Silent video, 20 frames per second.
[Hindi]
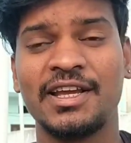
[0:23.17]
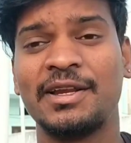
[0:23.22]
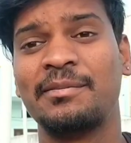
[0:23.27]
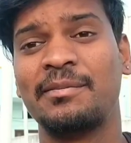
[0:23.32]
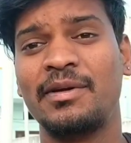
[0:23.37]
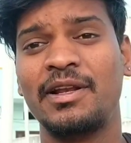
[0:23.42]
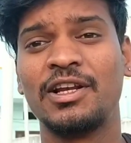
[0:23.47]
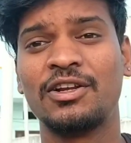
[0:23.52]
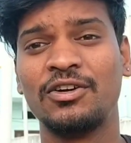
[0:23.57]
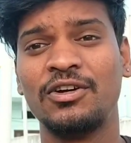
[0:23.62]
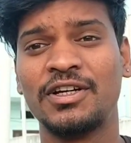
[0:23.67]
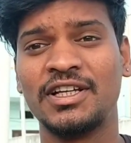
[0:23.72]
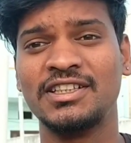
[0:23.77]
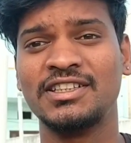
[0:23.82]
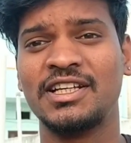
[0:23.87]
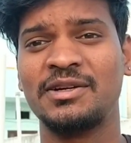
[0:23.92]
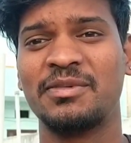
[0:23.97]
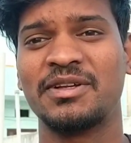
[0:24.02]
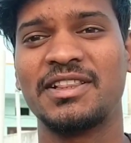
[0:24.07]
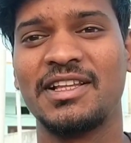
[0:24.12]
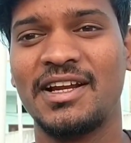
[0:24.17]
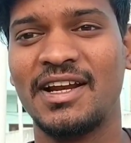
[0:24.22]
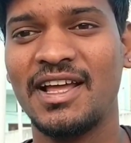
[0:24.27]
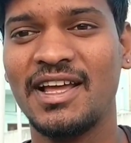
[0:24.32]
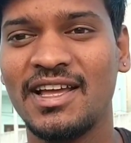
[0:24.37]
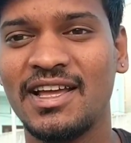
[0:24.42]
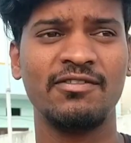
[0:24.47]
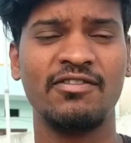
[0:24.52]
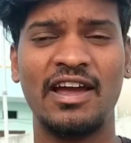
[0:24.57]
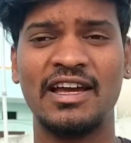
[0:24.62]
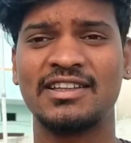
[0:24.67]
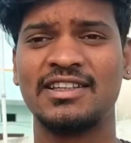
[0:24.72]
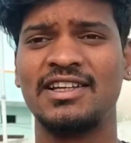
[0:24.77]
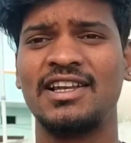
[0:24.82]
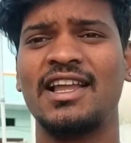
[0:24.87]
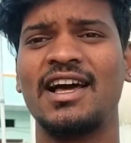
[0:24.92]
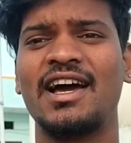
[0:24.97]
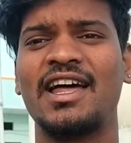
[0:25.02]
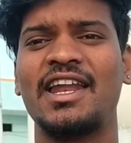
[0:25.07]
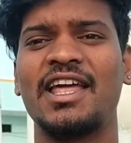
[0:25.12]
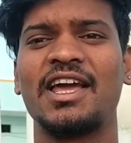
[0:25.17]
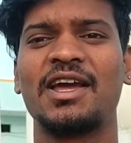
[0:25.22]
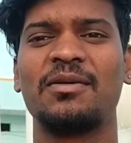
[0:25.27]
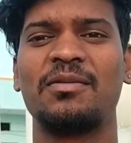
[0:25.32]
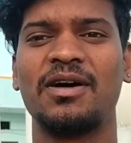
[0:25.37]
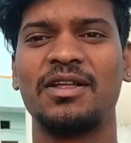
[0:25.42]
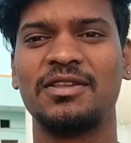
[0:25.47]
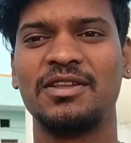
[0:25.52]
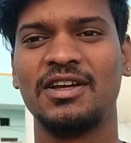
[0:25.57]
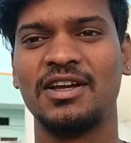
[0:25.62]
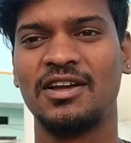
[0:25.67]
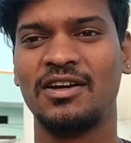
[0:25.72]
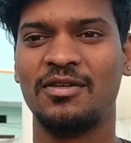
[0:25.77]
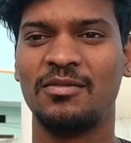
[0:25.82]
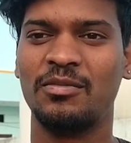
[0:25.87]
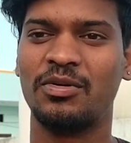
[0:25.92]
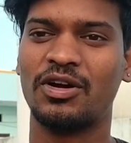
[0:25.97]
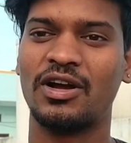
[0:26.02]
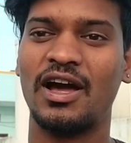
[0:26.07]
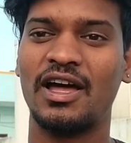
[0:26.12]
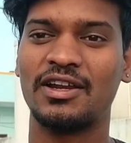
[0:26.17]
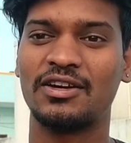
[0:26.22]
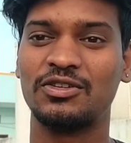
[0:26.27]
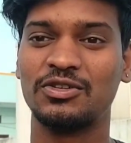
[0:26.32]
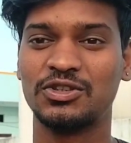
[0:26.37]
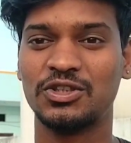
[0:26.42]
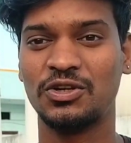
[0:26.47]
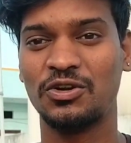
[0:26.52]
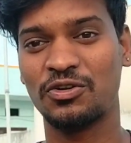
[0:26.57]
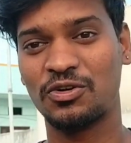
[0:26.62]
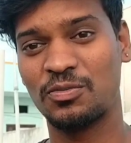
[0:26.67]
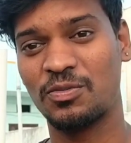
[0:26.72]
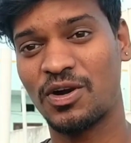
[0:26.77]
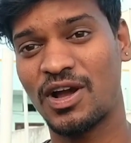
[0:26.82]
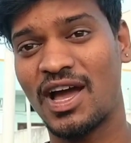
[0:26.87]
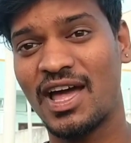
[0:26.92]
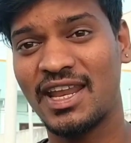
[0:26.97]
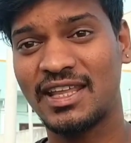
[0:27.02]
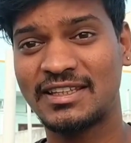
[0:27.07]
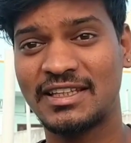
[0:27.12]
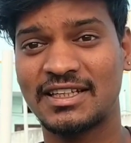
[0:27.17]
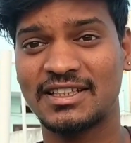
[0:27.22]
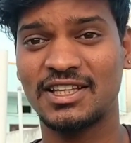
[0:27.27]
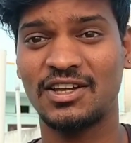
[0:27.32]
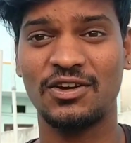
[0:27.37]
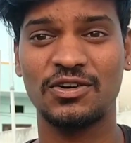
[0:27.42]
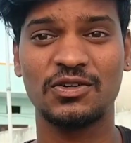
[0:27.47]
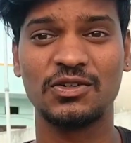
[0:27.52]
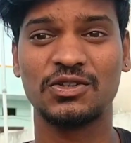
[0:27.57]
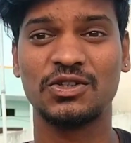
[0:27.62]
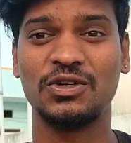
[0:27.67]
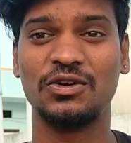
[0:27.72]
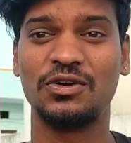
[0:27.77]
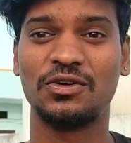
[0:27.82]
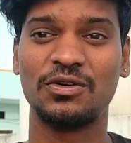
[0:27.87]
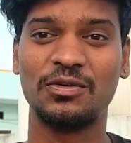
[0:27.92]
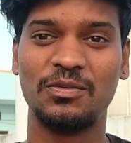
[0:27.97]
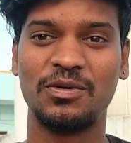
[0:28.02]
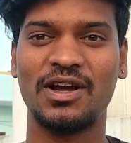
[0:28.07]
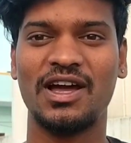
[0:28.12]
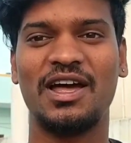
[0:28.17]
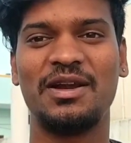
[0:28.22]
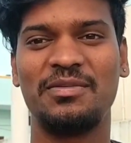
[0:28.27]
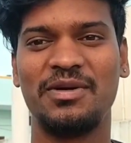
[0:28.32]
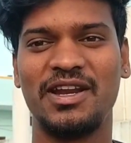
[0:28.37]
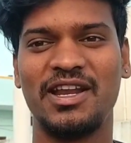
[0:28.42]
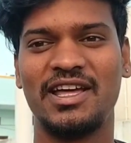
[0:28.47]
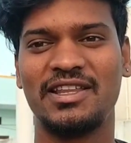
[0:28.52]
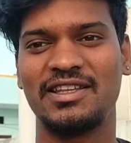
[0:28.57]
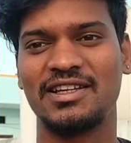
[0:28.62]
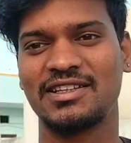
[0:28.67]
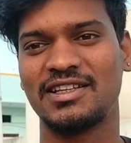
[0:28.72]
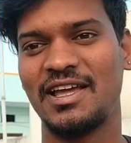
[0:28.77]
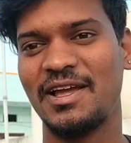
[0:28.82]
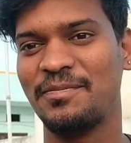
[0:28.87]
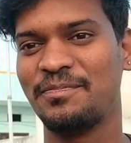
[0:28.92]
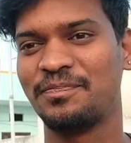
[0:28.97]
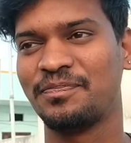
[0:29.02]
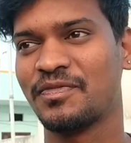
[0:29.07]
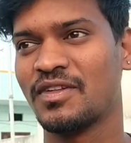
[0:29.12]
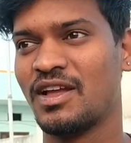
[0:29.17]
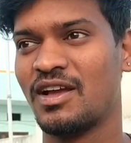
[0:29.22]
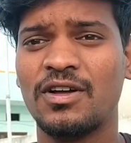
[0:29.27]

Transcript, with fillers: लेकिन बिल्कुल टेंशन मत लेना वैक्सीन लगाने के बाद बुखार कुछ लोगों को बुखार आ सकता है और कुछ लोगों को बुखार भी नहीं आ सकता है